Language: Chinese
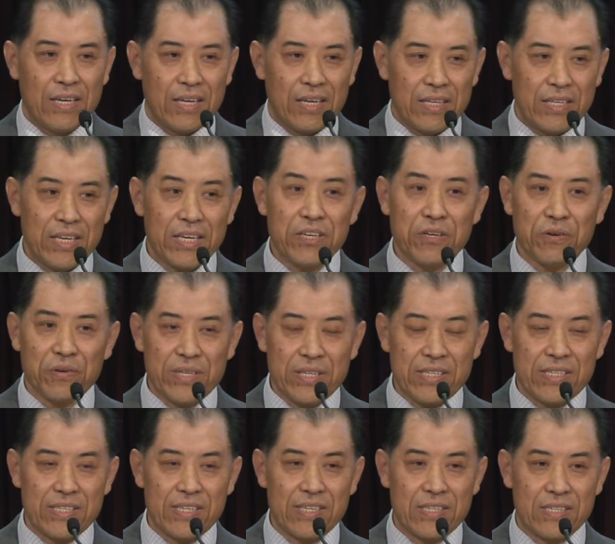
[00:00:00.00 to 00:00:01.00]
也有一
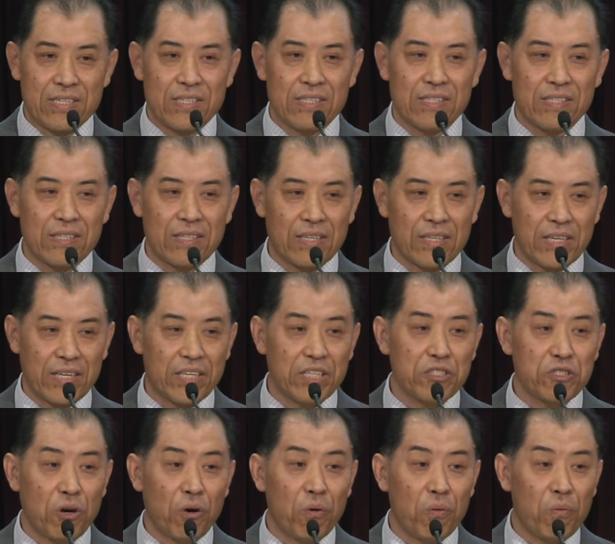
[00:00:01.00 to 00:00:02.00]
些是可能
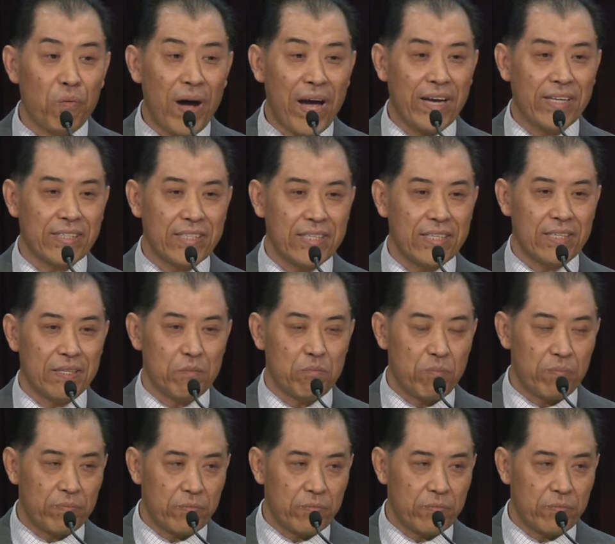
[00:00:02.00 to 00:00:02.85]
从外地、